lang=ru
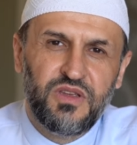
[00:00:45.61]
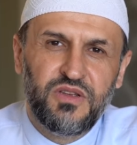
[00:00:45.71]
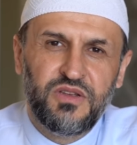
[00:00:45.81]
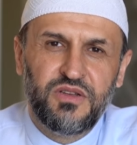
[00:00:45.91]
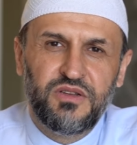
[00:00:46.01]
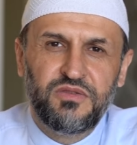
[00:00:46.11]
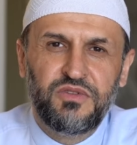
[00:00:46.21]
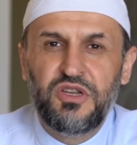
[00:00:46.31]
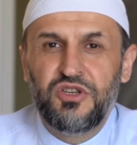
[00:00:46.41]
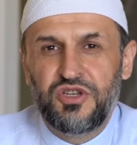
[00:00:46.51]
э, –
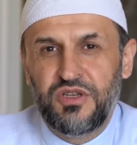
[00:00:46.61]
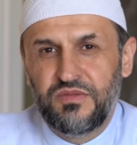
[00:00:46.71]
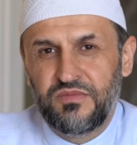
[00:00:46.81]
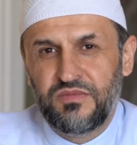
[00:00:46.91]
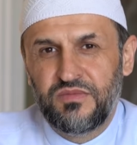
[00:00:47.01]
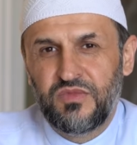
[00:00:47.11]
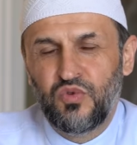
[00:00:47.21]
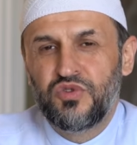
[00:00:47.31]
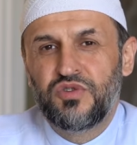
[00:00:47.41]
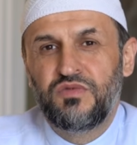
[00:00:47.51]
величие,
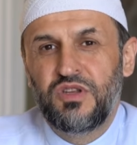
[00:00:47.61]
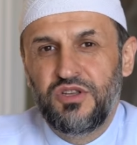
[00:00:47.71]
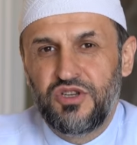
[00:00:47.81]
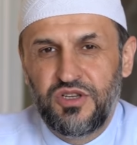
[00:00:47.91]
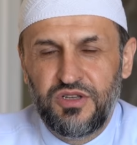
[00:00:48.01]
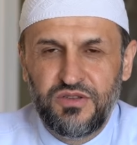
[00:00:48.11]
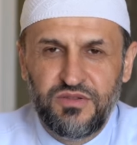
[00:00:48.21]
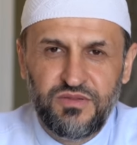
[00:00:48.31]
ночь величия.